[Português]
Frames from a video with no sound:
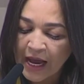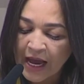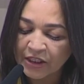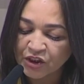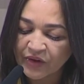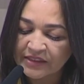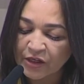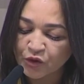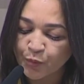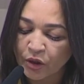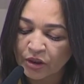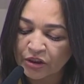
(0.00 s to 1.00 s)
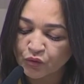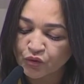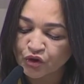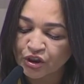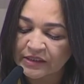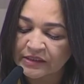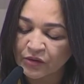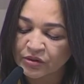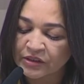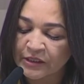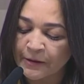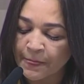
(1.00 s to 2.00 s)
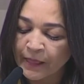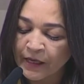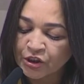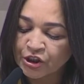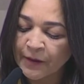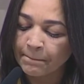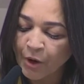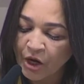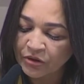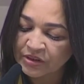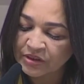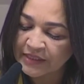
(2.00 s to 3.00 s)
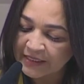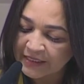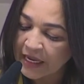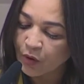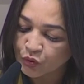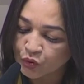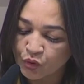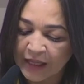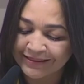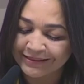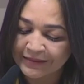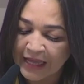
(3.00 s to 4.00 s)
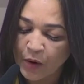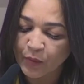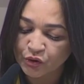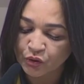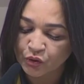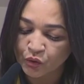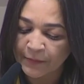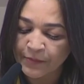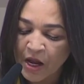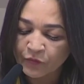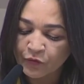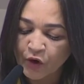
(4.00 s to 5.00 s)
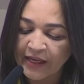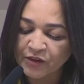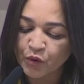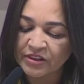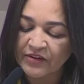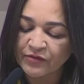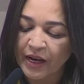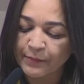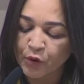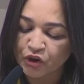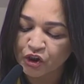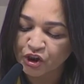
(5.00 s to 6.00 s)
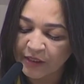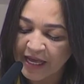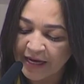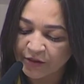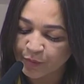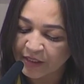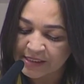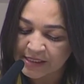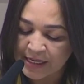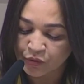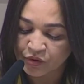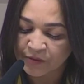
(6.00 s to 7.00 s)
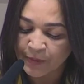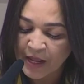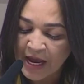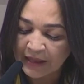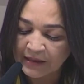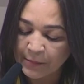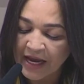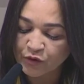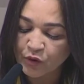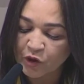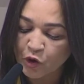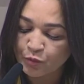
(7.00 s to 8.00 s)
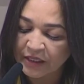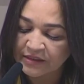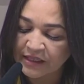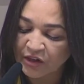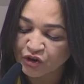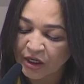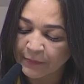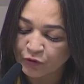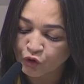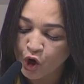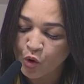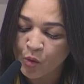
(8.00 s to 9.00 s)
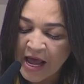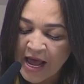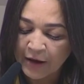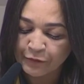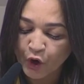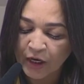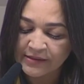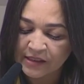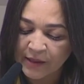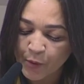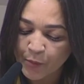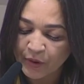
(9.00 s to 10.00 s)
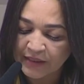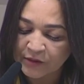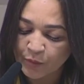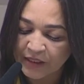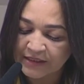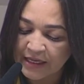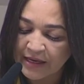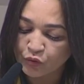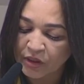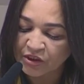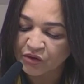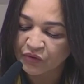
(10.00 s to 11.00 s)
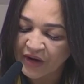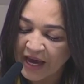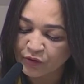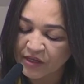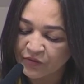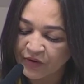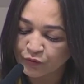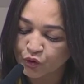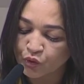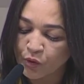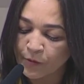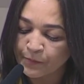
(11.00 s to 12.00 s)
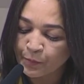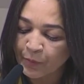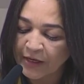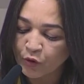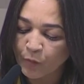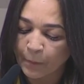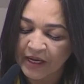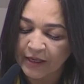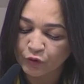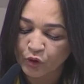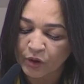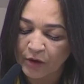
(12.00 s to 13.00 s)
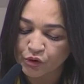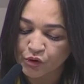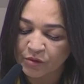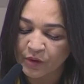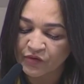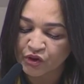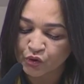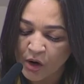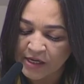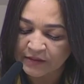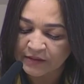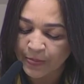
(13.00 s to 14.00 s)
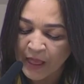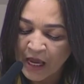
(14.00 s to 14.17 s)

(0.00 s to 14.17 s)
a adversários políticos utilizando-se de botes. Aquela altura, tal estrutura foi responsável pela morte de milhares de brasileiros. Ademais, o então presidente alimentou a violência entre a população brasileira durante vários eventos no período pré-eleitoral de 2022.